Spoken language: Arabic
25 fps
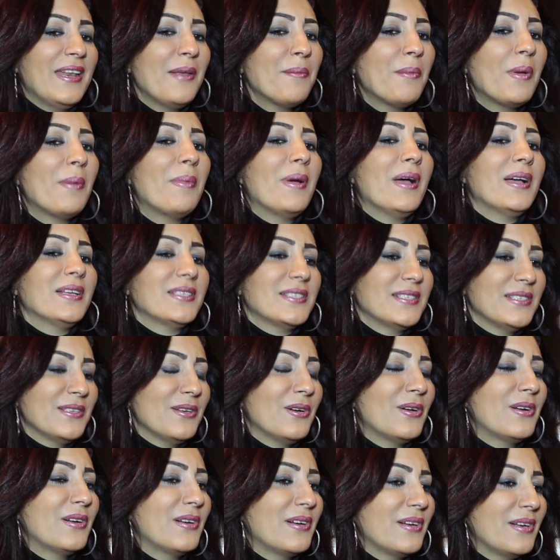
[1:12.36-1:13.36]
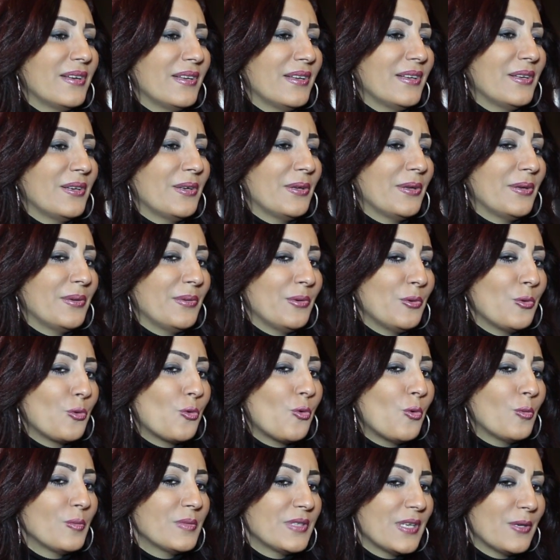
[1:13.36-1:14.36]
لما أبقى اختيار آه،
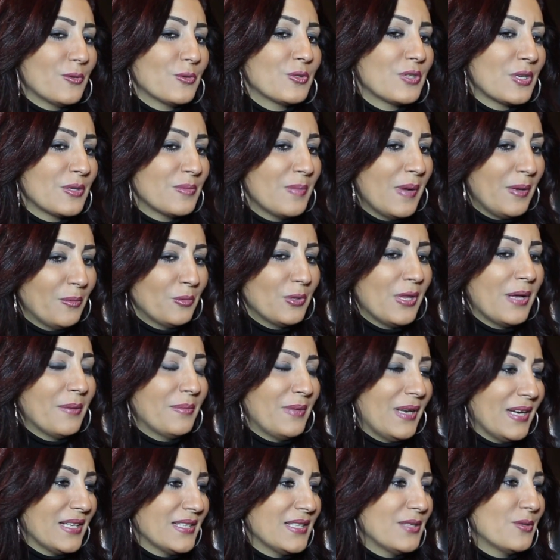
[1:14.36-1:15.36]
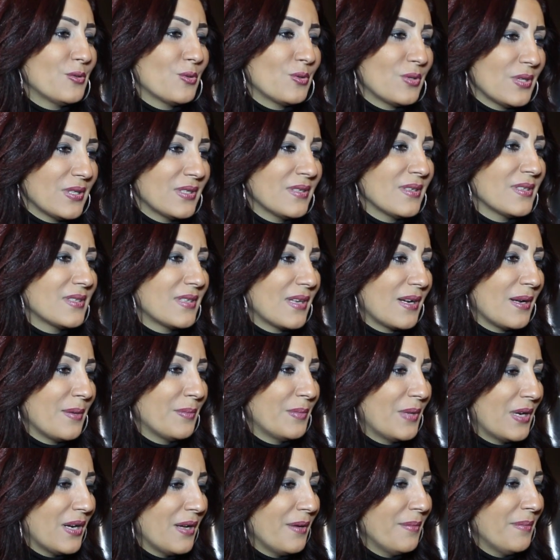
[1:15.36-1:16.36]
نجوم زي الأستاذ محمود عبد العزيز أستاذ ناصر
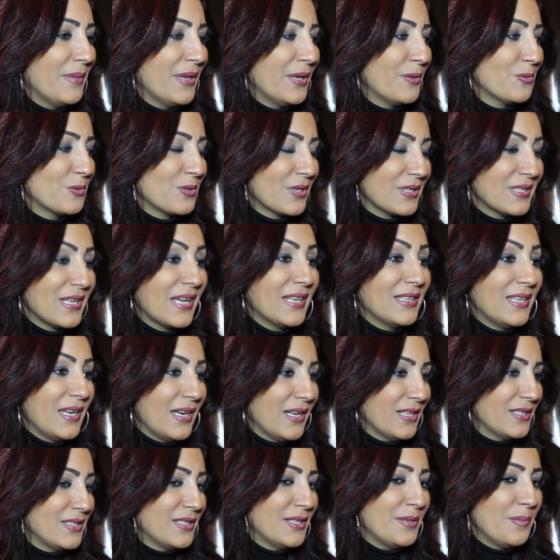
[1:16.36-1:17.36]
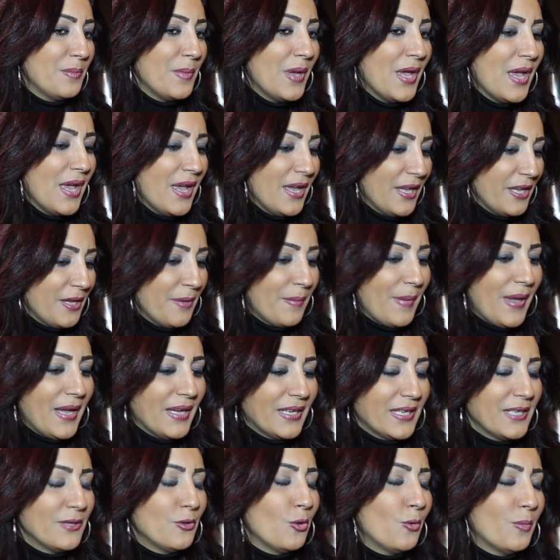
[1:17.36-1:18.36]
عبد الرحمن أستاذ عادل أديب يبقى
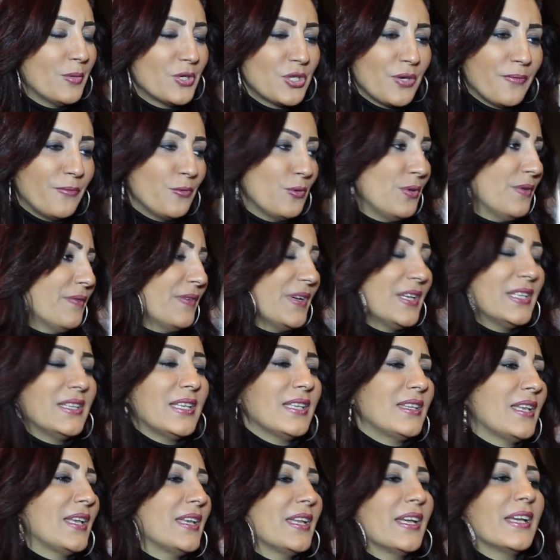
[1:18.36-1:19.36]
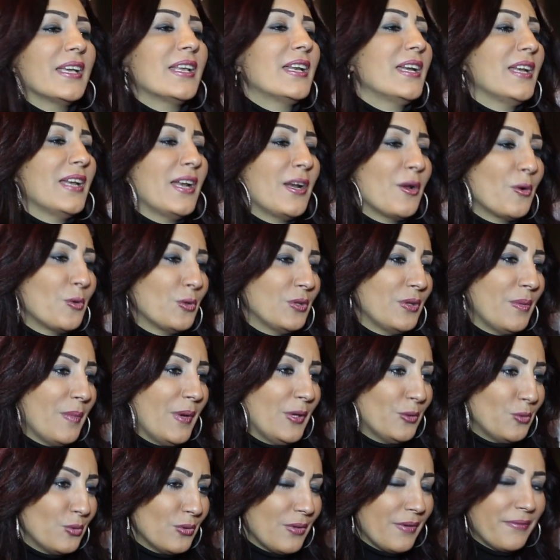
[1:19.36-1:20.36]
أكيد هم شافوني في حتة تانية غير اللي أنا كنت
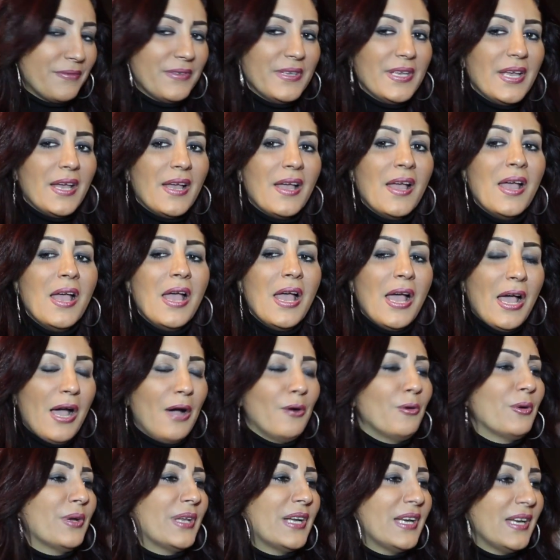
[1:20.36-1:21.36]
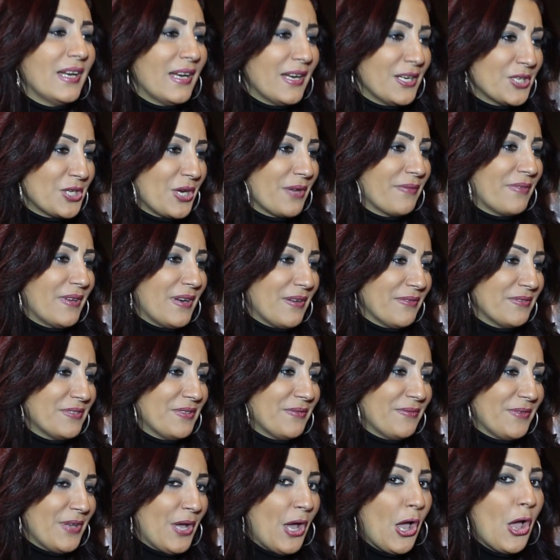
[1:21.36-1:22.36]
محطوطة فيها أو غير اللي أنا شايفة نفسي
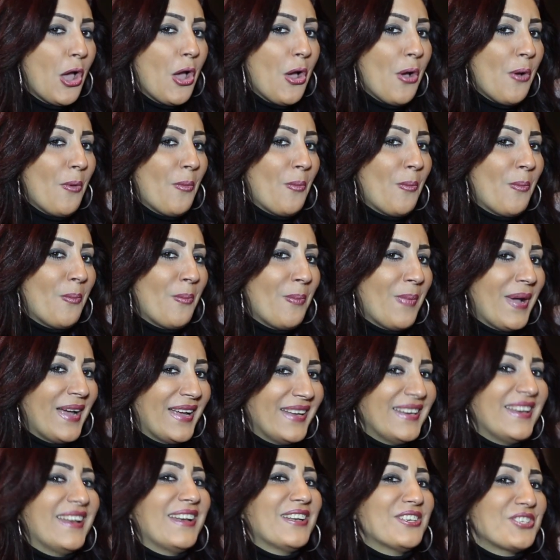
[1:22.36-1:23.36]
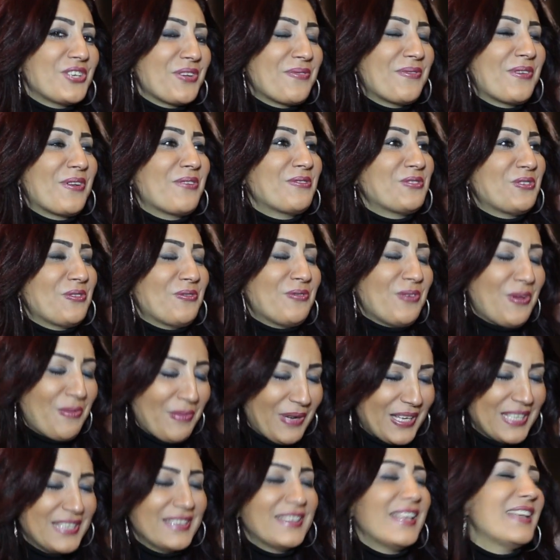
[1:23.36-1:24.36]
فيها مع إن أنا شايفة نفسي في
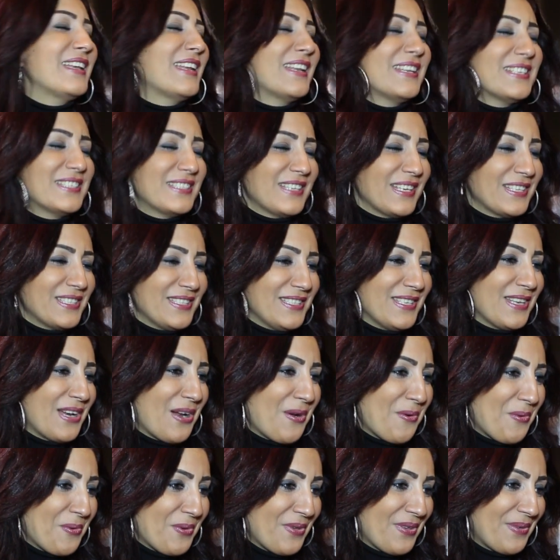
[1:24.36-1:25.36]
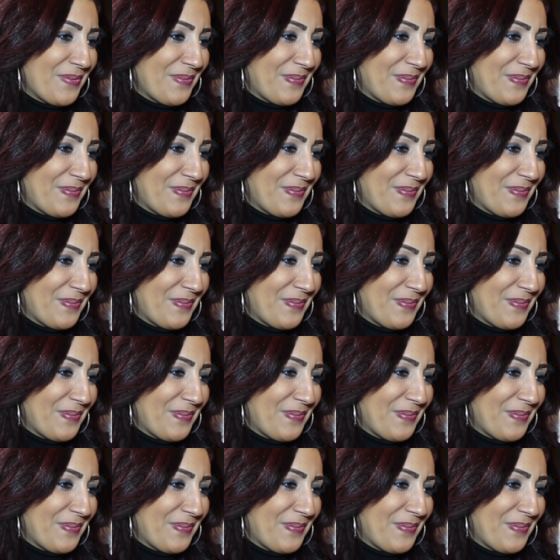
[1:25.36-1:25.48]
أماكن تانية لسه كتيرة قوي